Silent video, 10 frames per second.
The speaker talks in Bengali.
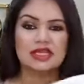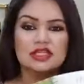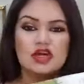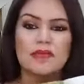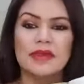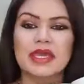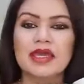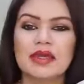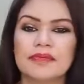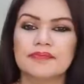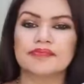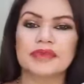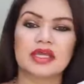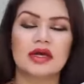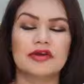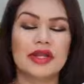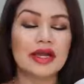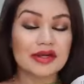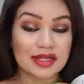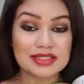সেট হবে
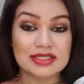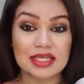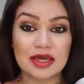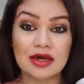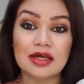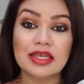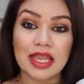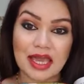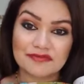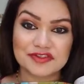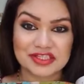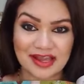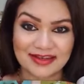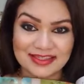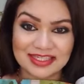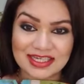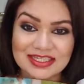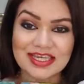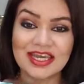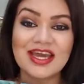রাংরাসিয়া লাইফস্টাইল ঠিক
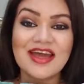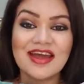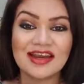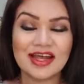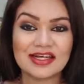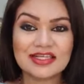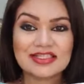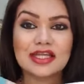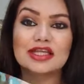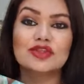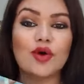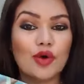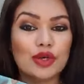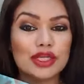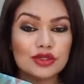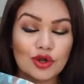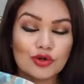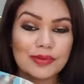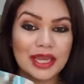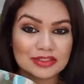আছে রাংরাসিয়ার কিন্তু অনেক
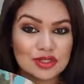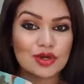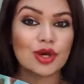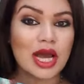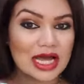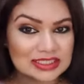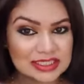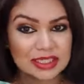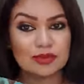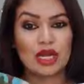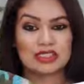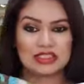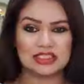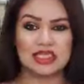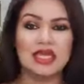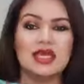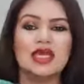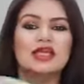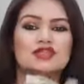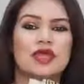রকম ক্যাটালগ আছে এবং আসছে
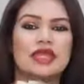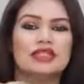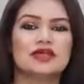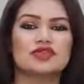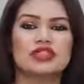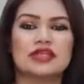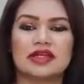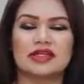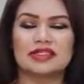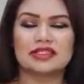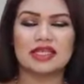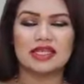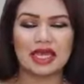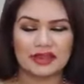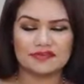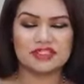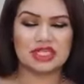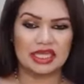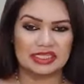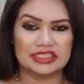সো এটা হচ্ছে রাংরাসিয়া
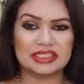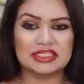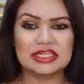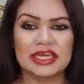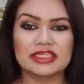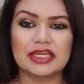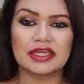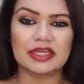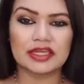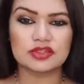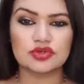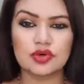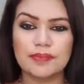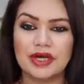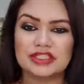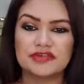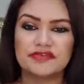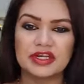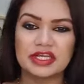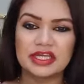লাইফস্টাইল ঠিক আছে এটা একটু বাজেট
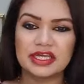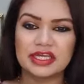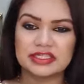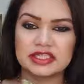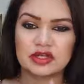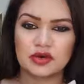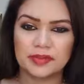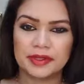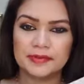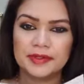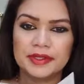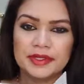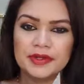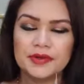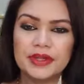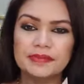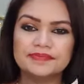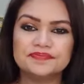ফ্রেন্ডলি কালেকশন হবে ওকে